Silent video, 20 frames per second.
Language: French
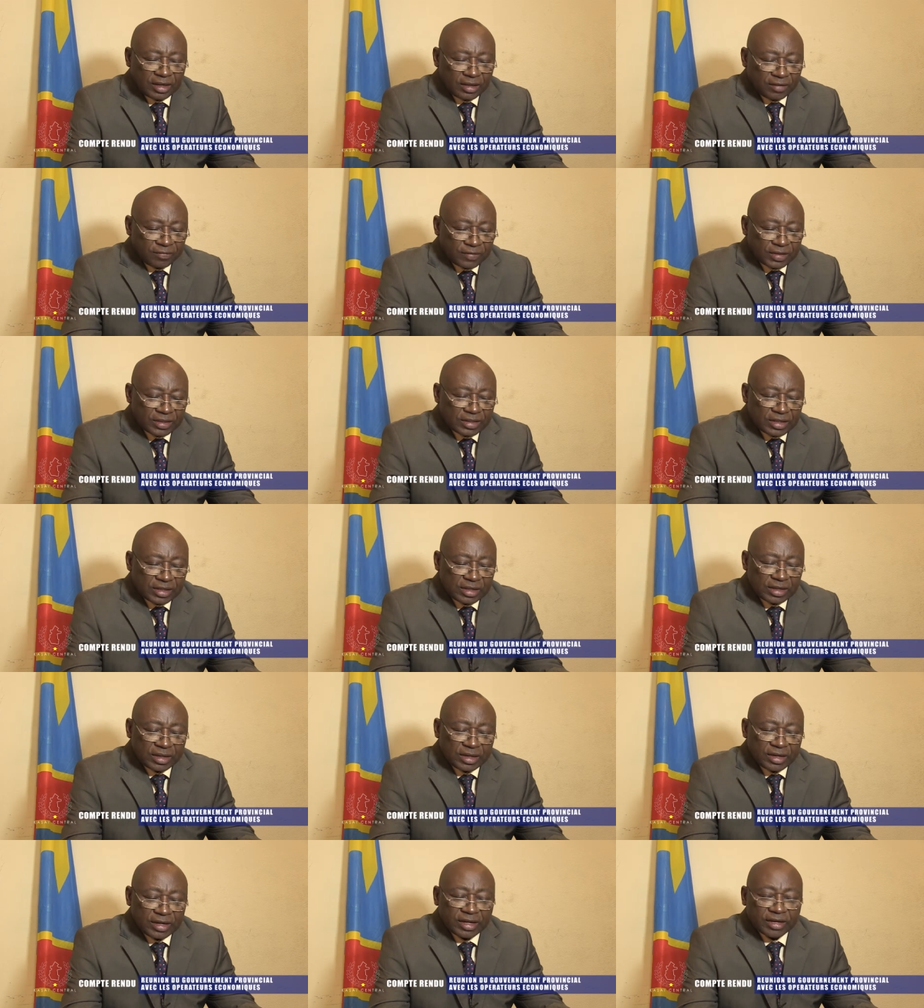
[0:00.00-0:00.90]

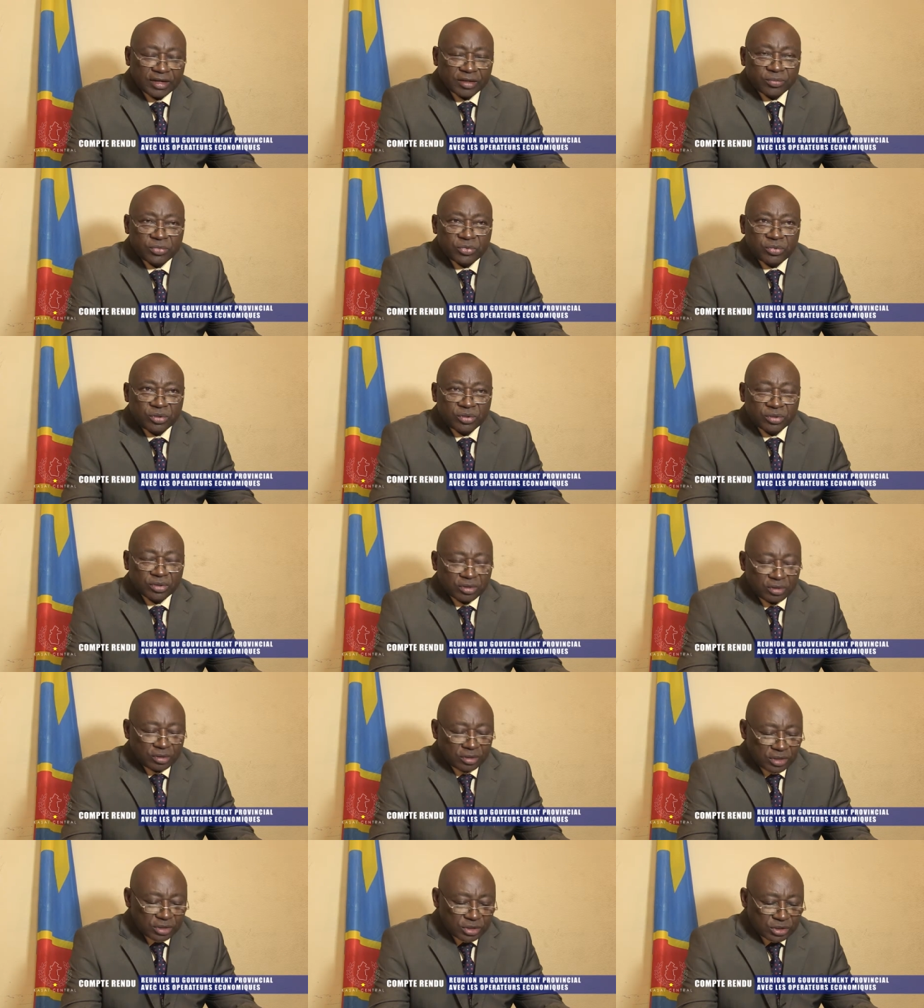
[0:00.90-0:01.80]
éviter la rupture
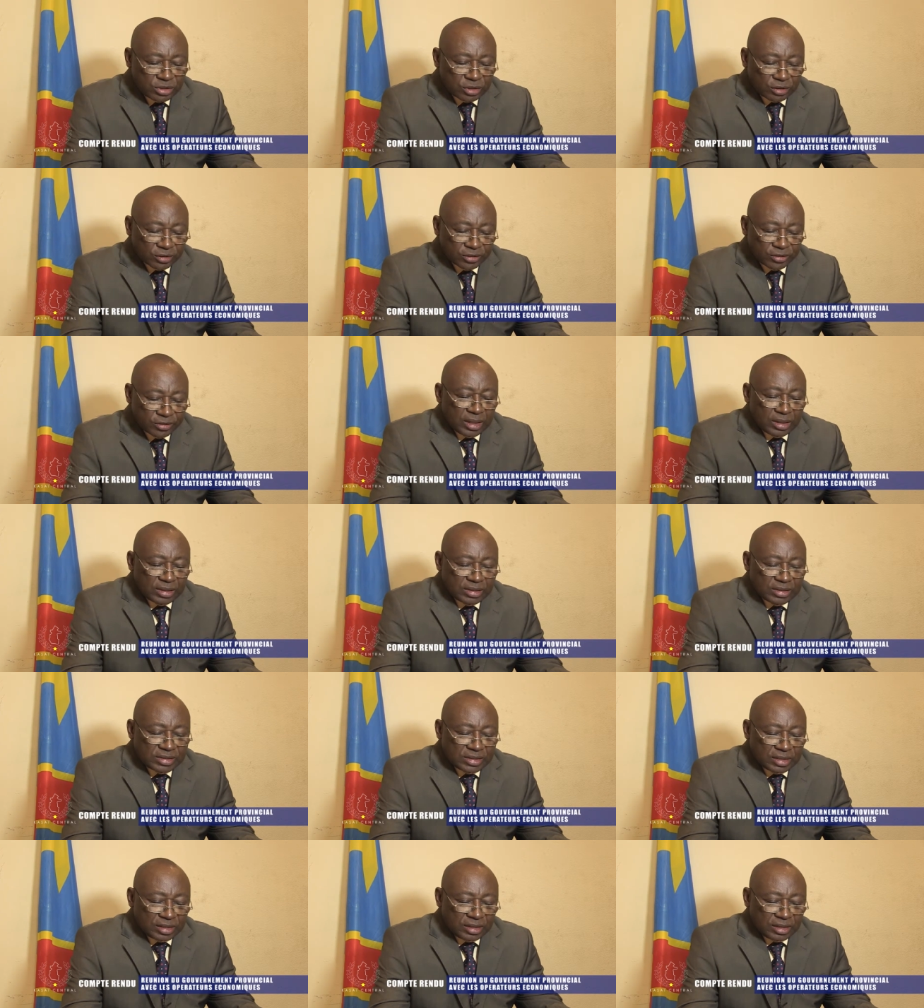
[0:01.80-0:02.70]
des stocks.
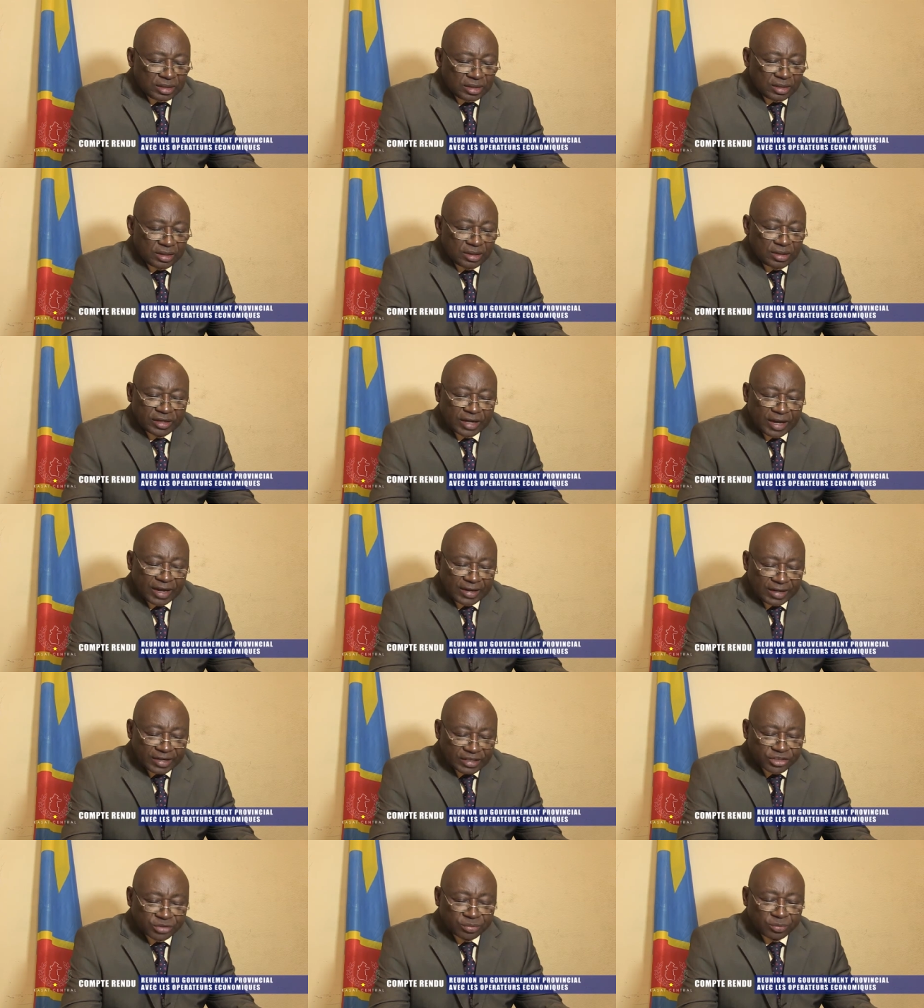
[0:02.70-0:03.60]
C'est
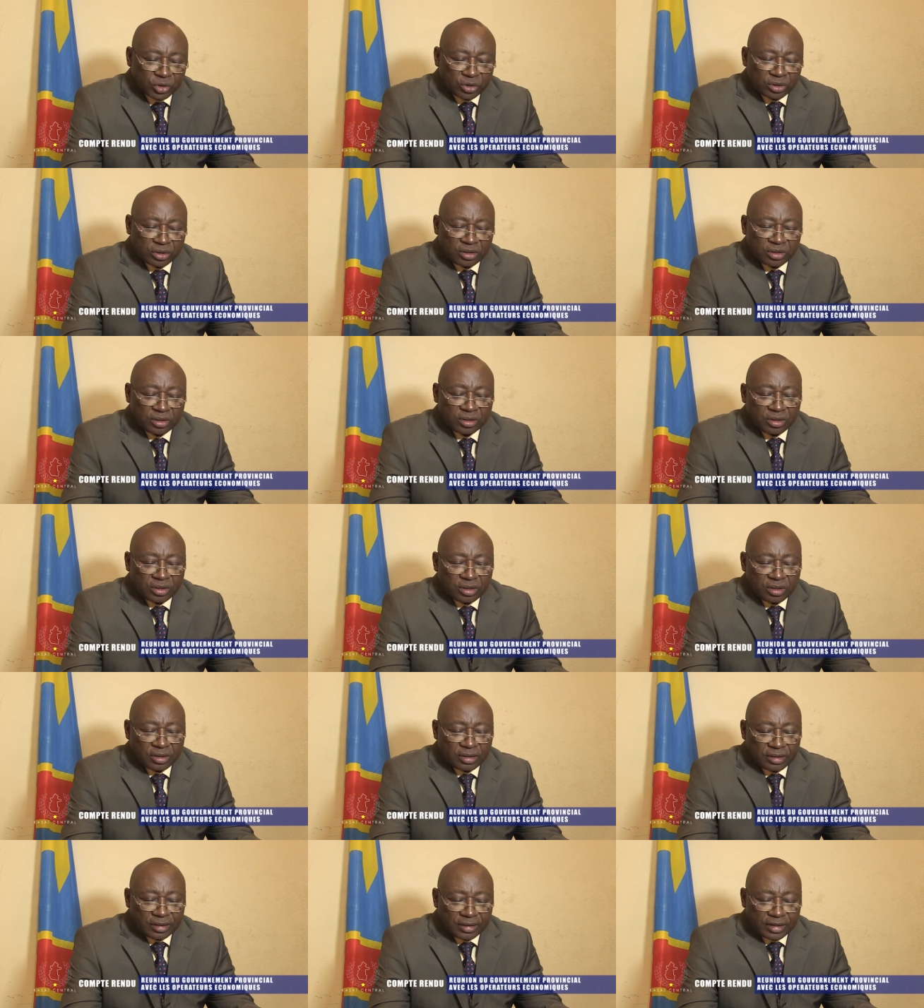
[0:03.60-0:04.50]
allègement
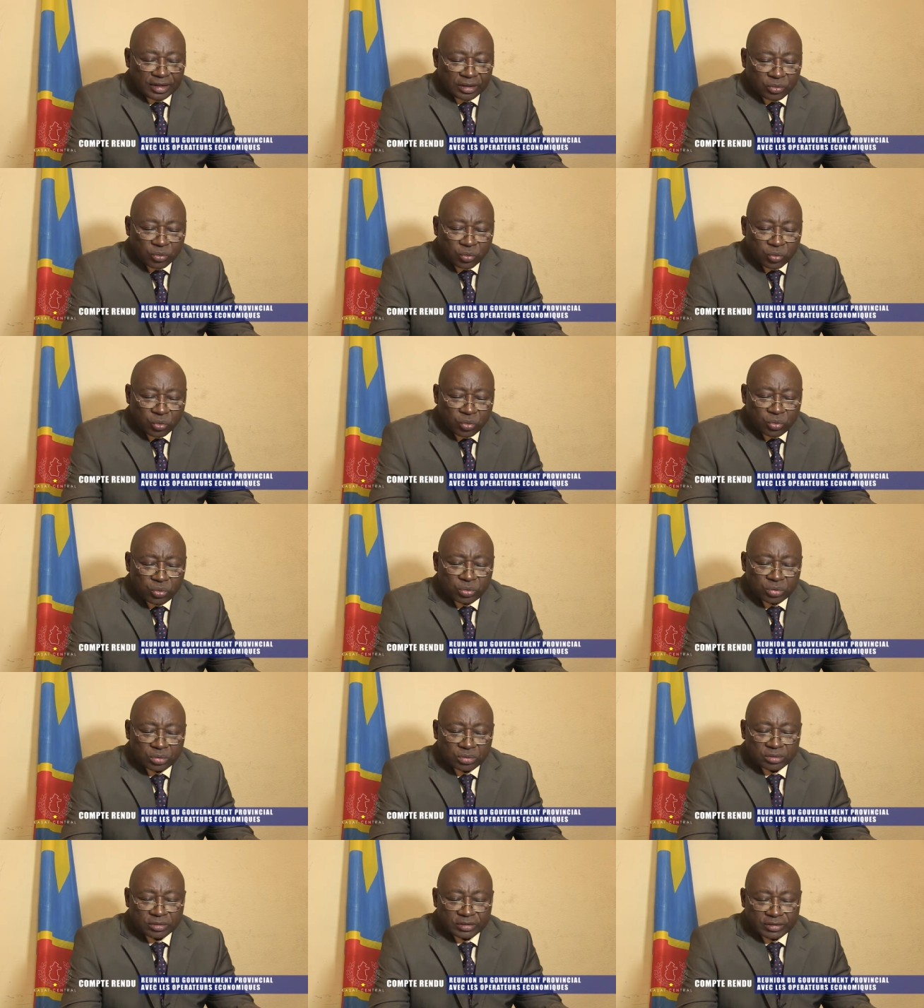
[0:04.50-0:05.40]
des coûts
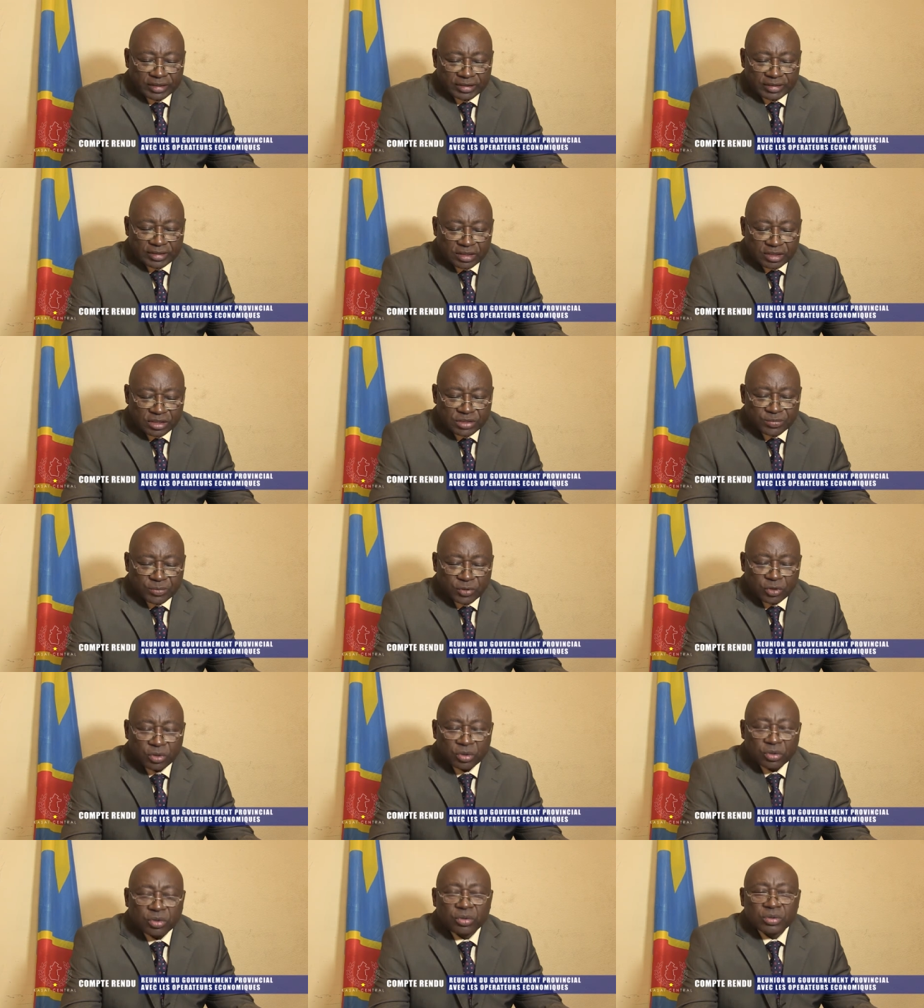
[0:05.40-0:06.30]
des
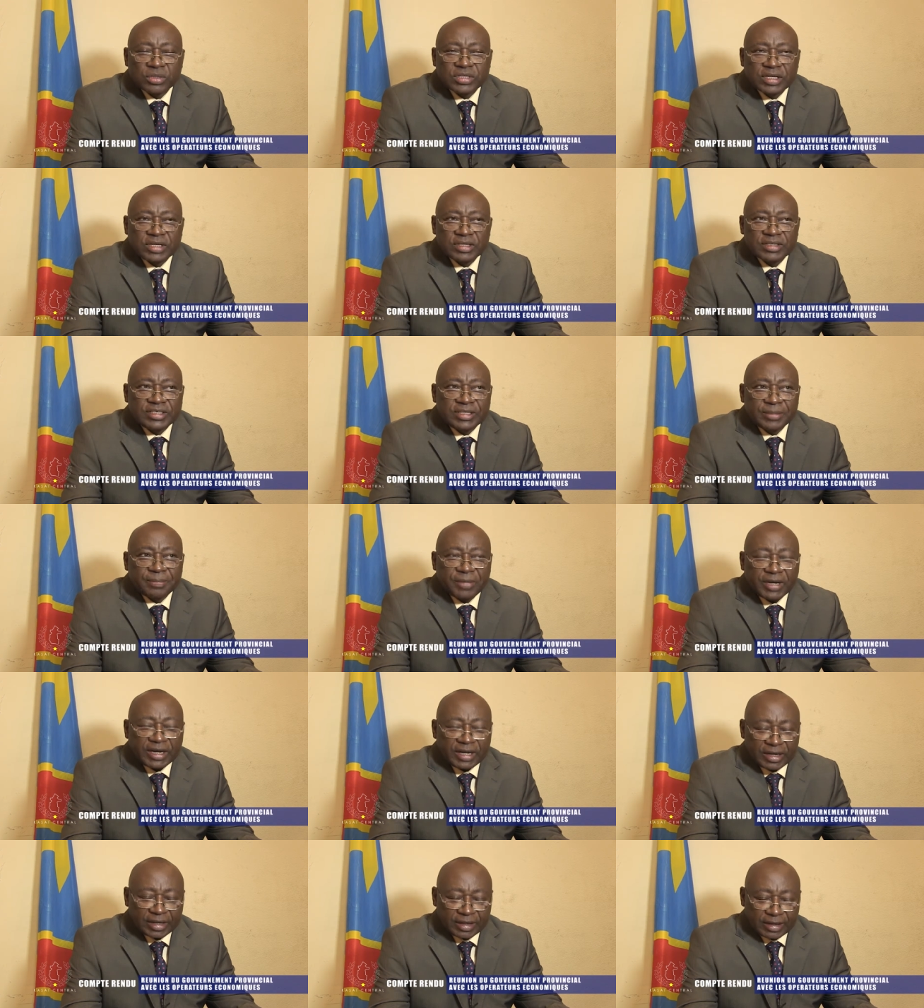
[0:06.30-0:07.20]
transports consentis
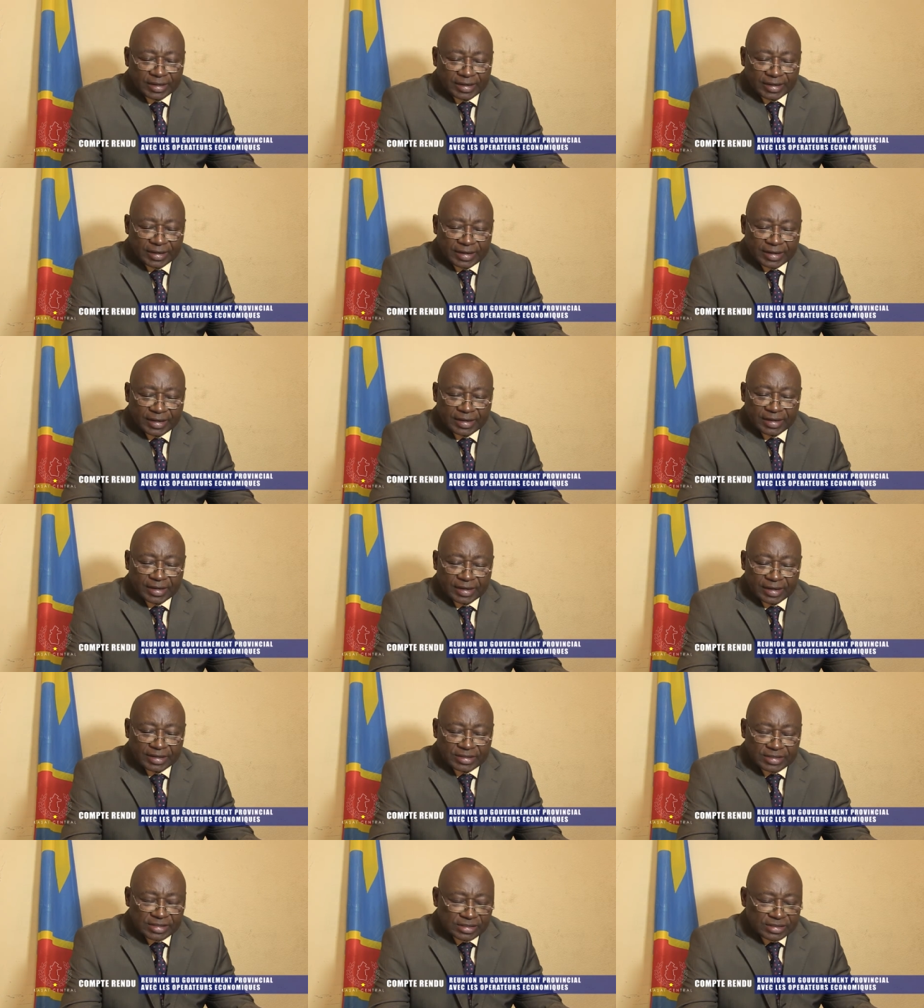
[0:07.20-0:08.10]
par la
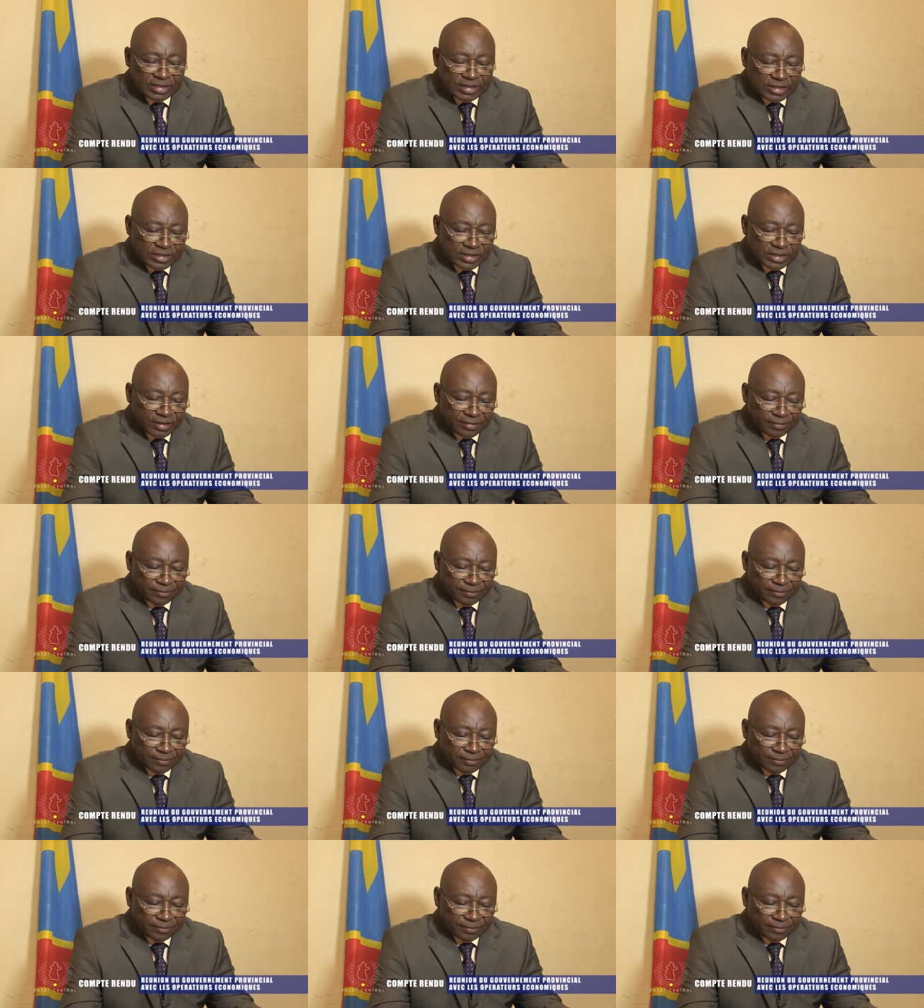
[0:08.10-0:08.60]
SNCC.